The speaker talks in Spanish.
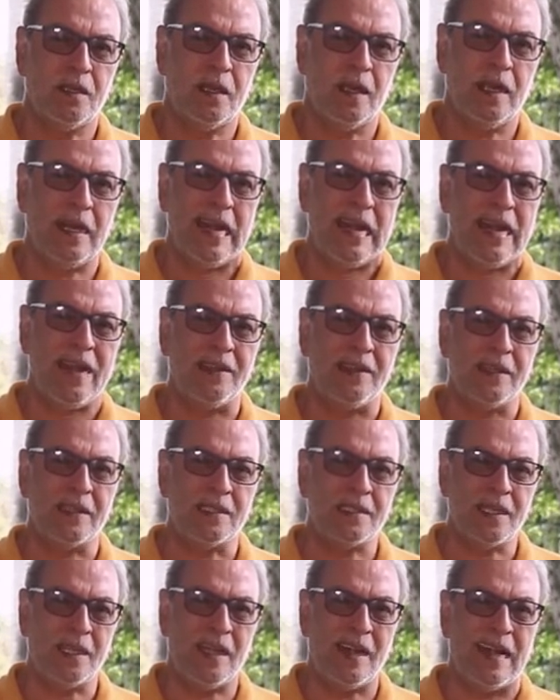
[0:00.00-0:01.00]
Era la de
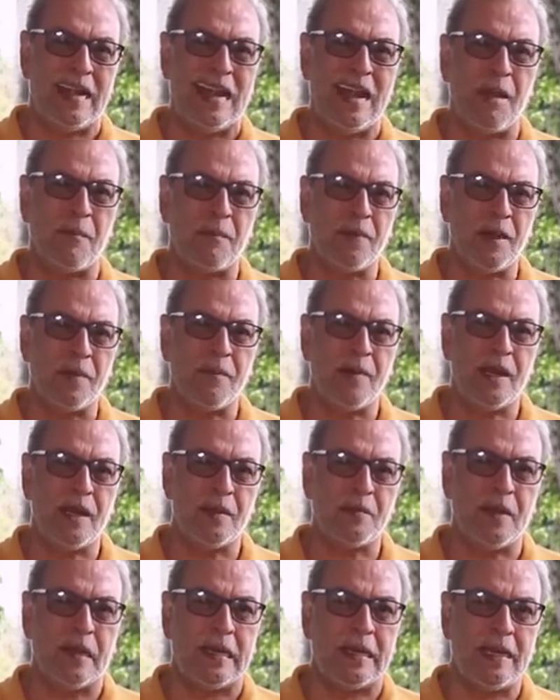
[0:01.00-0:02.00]
hacer la primera
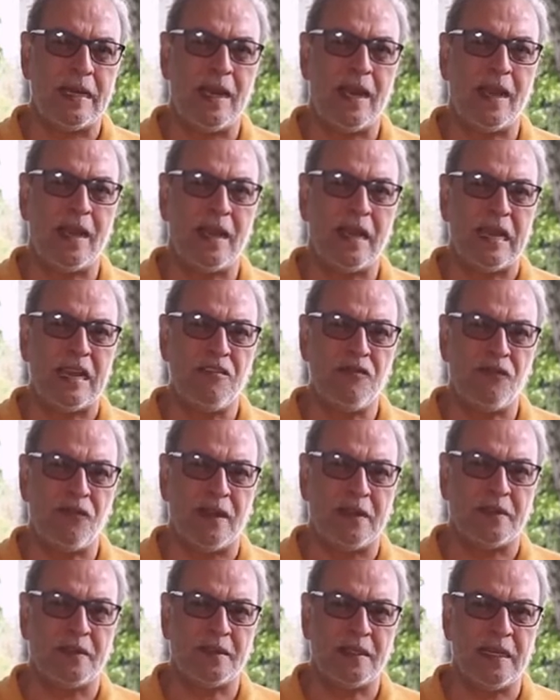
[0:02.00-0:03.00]
María
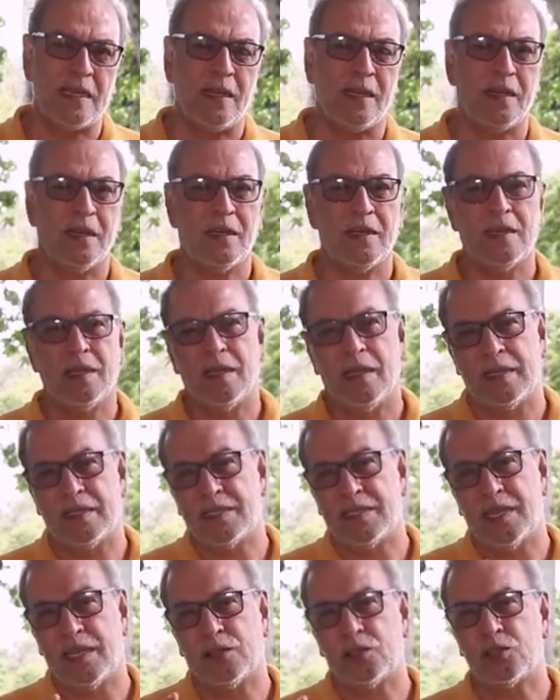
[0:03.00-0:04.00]
infantil en
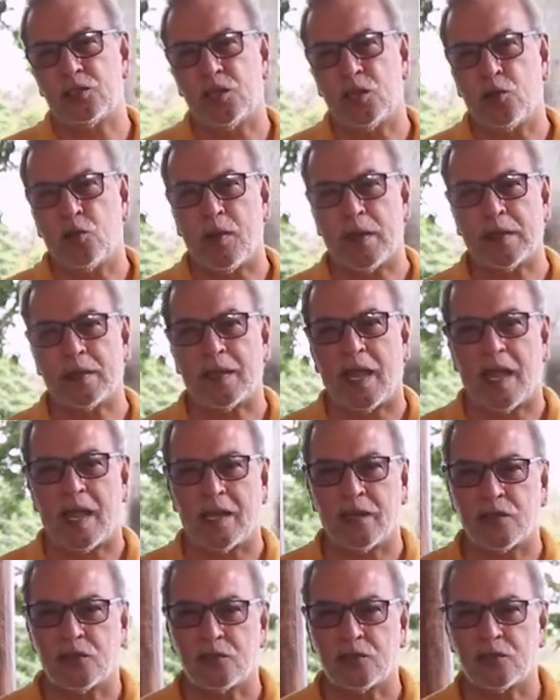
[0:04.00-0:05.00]
150
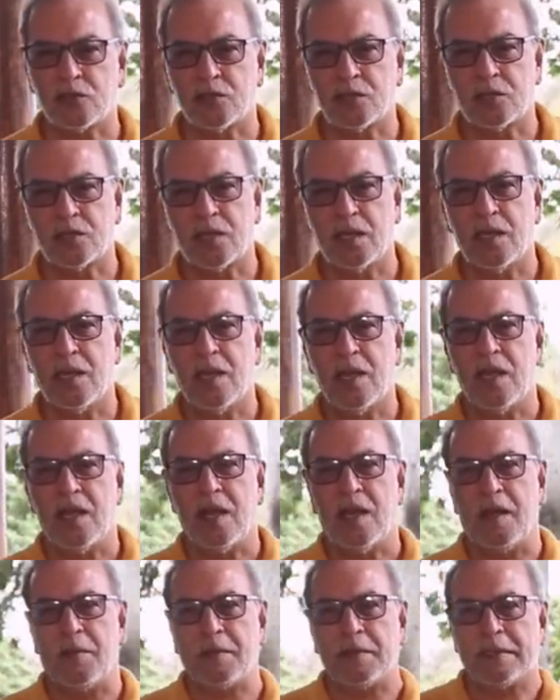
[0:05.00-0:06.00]
años.
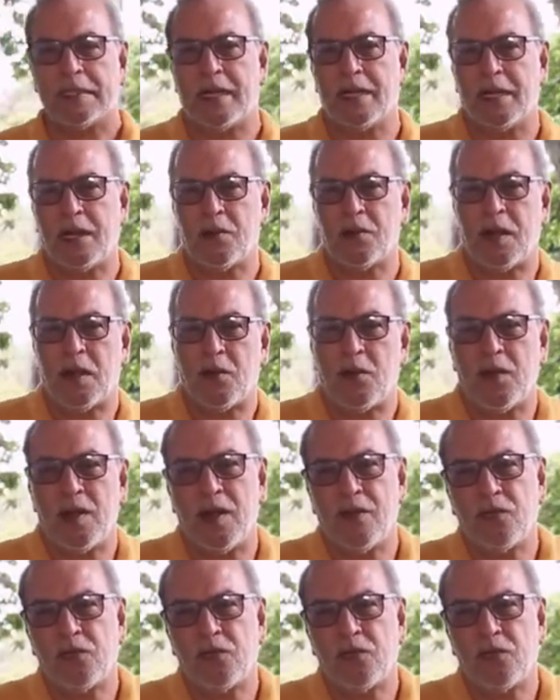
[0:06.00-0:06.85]
A pesar de que es una novela